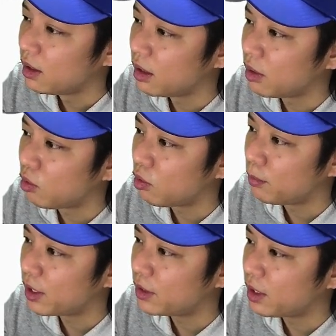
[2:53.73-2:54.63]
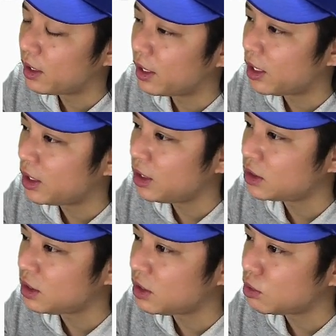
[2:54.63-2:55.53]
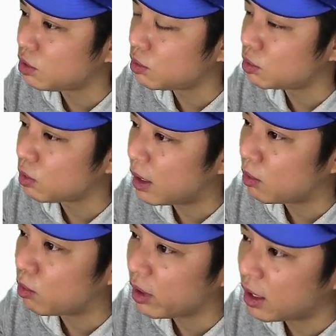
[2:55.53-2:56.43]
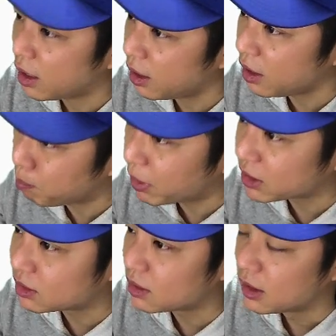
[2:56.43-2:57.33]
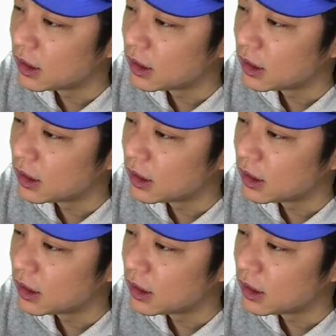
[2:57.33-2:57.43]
えー、ホームランナインが平均値にいるってことはこれから一発